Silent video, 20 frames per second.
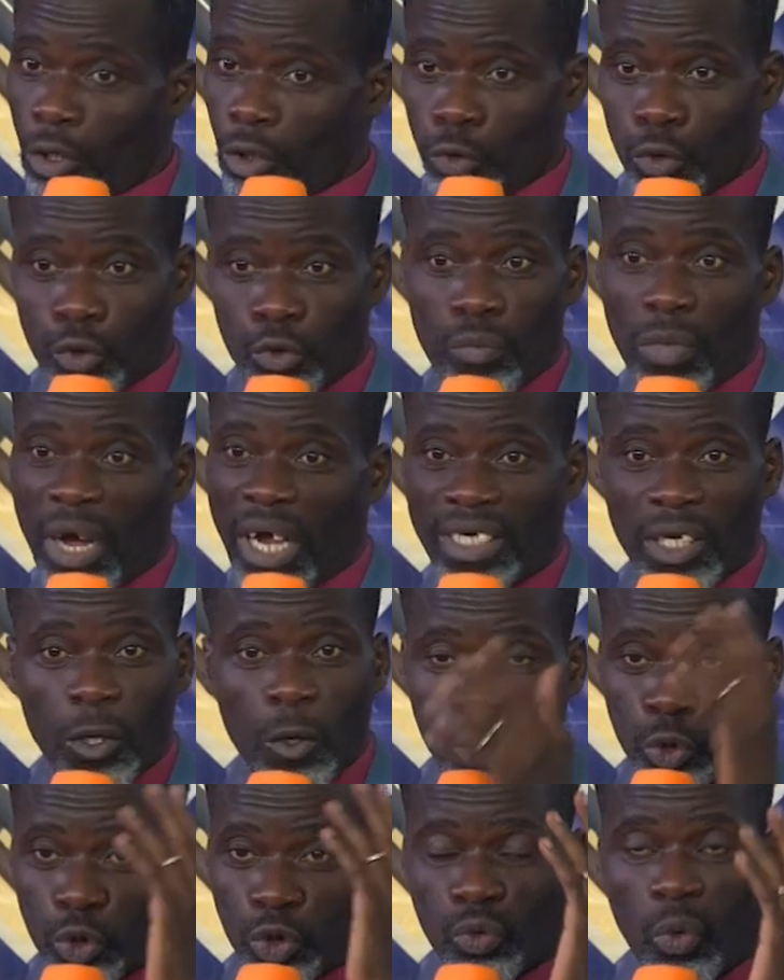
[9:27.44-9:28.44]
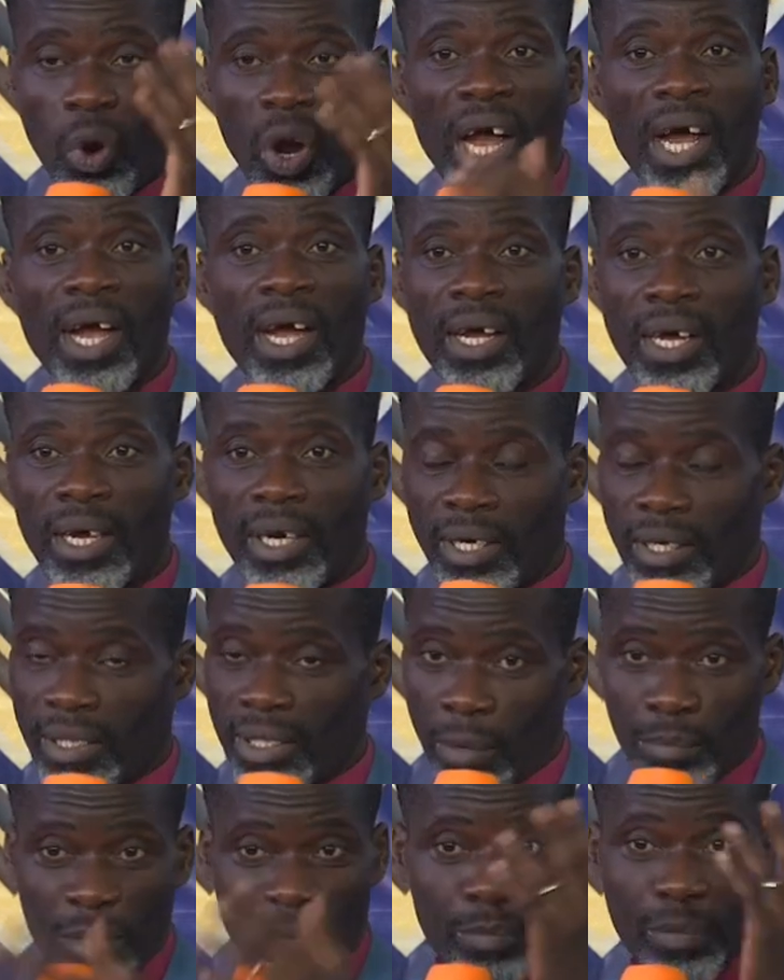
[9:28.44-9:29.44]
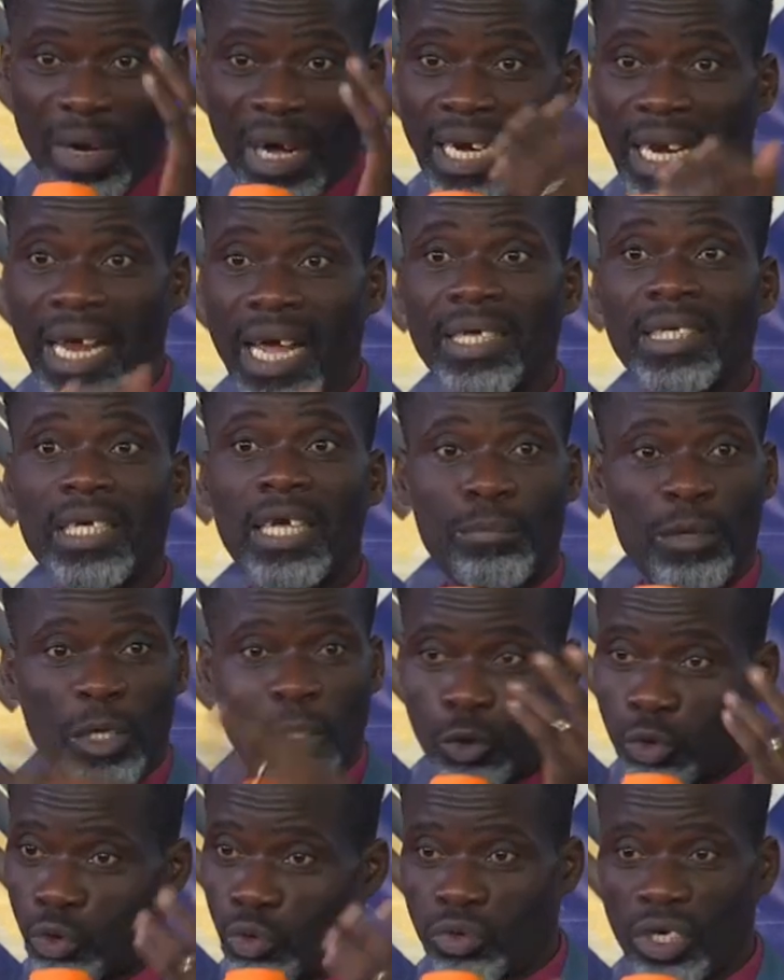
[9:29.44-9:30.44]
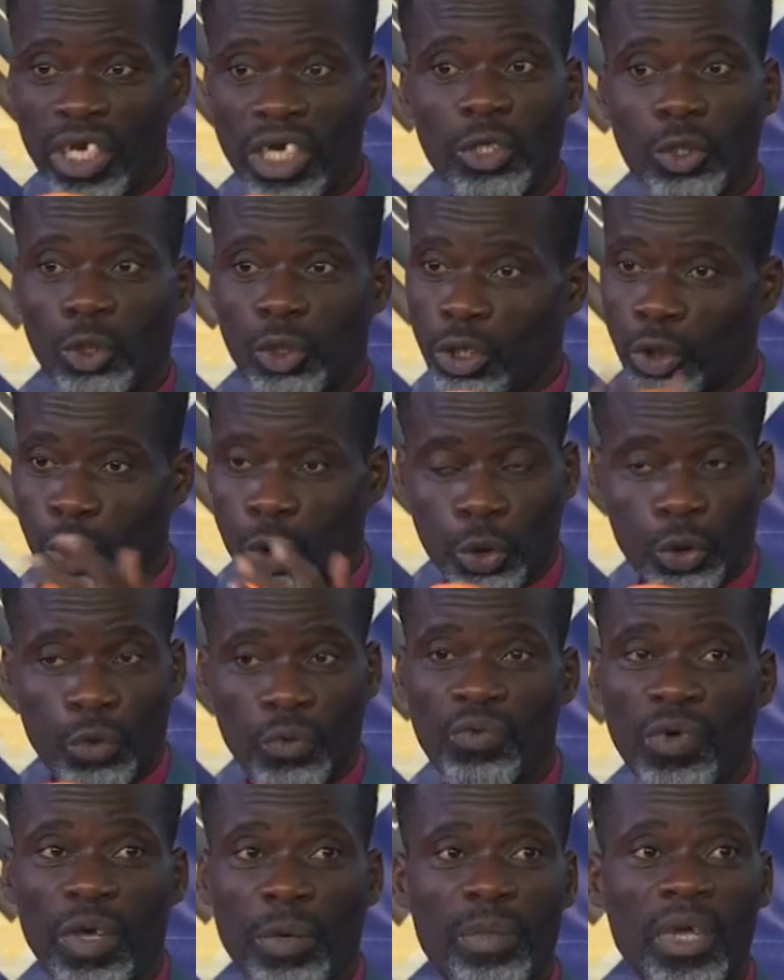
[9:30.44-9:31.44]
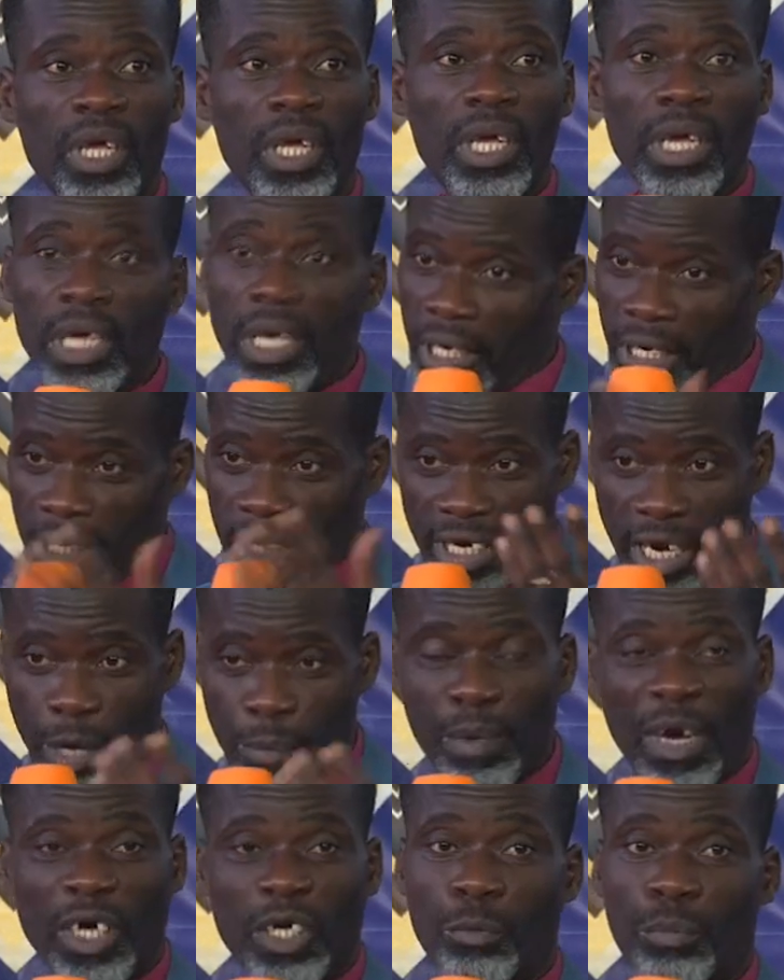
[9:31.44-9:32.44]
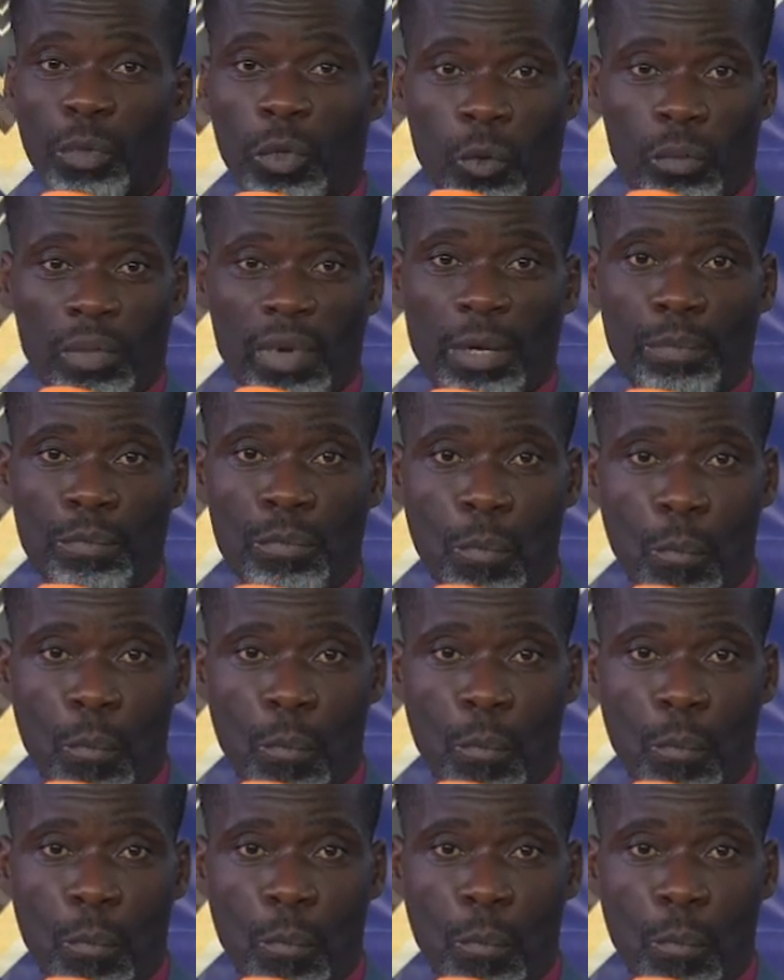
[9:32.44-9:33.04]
Du matin au soir, dans mes balades, dans mes tournées, je suis en mhm. chaussures fermées il n'y a pas de problème.